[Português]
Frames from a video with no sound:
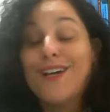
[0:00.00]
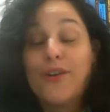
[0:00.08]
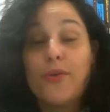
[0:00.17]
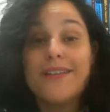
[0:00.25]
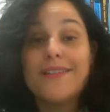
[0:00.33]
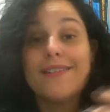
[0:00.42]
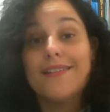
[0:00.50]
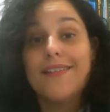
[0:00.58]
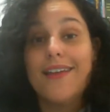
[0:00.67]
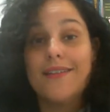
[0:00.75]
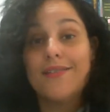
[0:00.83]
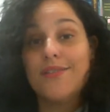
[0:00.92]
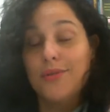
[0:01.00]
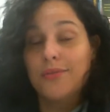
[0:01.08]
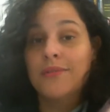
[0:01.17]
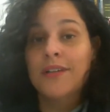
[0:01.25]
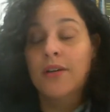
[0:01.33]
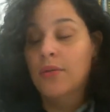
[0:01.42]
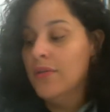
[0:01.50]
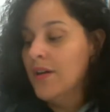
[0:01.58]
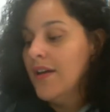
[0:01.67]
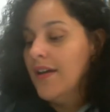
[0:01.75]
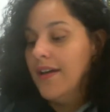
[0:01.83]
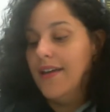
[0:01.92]
Coincidência ou não,
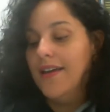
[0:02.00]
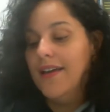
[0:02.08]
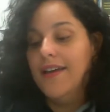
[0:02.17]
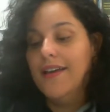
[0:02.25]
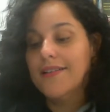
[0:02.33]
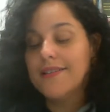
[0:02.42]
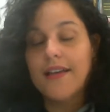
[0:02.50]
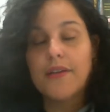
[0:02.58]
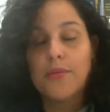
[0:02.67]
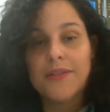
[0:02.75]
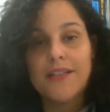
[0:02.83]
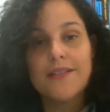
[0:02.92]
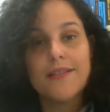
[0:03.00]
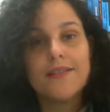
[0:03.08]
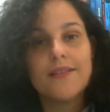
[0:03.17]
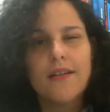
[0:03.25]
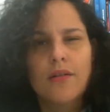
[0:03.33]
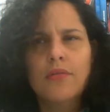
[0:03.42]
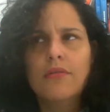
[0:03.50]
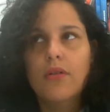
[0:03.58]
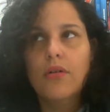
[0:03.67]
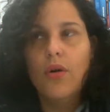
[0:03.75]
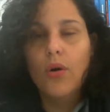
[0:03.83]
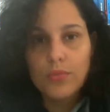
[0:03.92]
é, saiu uma decisão
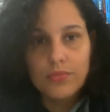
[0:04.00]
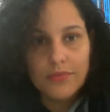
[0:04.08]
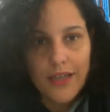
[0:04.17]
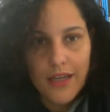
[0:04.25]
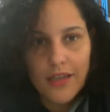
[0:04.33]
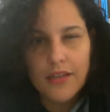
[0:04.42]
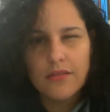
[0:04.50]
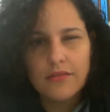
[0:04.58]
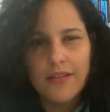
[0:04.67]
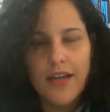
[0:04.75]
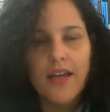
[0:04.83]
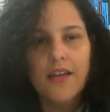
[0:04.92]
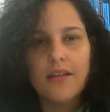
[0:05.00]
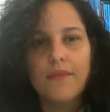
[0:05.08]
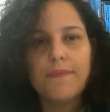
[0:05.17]
ontem, né,